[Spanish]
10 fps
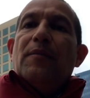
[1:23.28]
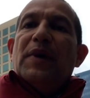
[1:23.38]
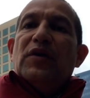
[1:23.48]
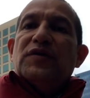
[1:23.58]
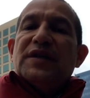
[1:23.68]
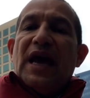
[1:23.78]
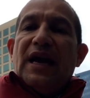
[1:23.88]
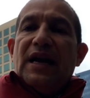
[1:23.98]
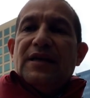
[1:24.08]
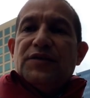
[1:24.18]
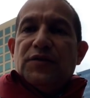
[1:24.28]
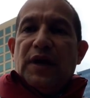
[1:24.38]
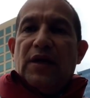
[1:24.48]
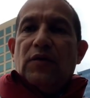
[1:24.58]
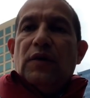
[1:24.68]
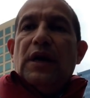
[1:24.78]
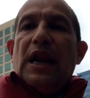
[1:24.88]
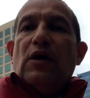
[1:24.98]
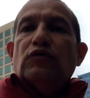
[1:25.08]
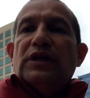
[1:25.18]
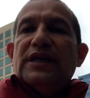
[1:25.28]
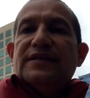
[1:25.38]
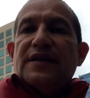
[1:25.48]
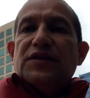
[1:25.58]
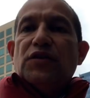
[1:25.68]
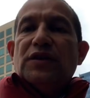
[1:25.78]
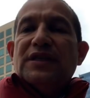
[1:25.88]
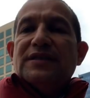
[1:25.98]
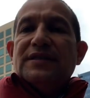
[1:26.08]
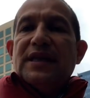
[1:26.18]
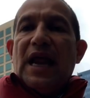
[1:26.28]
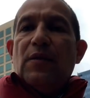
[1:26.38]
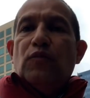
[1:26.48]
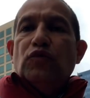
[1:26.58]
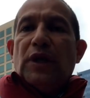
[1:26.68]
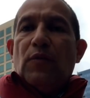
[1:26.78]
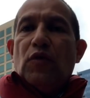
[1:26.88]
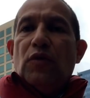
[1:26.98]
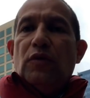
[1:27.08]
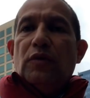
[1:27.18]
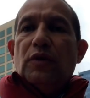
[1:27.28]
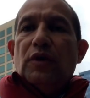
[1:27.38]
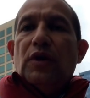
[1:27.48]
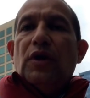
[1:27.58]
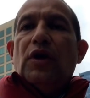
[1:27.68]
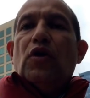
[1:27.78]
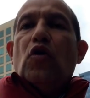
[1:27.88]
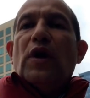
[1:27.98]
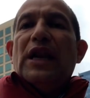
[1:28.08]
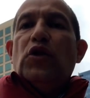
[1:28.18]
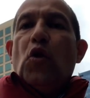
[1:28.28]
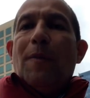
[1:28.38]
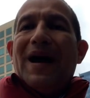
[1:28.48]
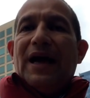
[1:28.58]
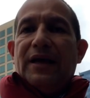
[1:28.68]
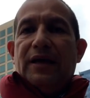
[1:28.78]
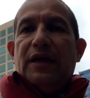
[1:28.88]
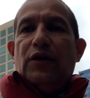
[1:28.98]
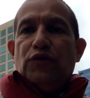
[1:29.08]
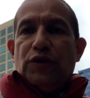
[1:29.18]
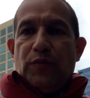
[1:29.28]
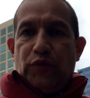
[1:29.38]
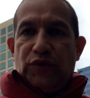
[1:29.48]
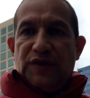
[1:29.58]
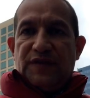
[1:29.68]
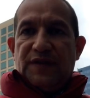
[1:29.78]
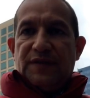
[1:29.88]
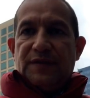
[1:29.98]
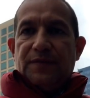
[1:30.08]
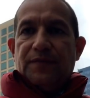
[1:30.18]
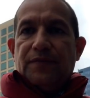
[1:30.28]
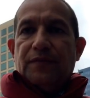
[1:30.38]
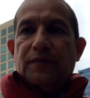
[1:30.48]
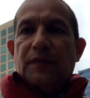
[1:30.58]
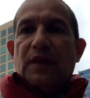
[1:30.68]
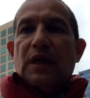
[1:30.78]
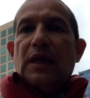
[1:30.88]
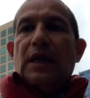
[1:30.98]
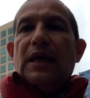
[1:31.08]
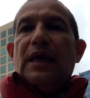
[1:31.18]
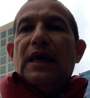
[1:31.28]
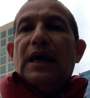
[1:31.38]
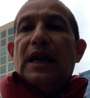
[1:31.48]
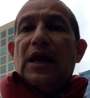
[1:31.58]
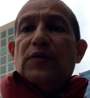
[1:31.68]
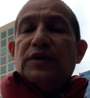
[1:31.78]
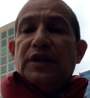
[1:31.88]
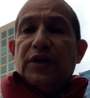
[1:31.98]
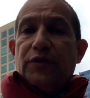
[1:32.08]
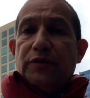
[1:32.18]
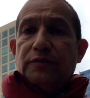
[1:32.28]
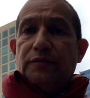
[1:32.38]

pero se ha relacionado la utilización de salbutamol con el dopaje en los deportistas. El año anterior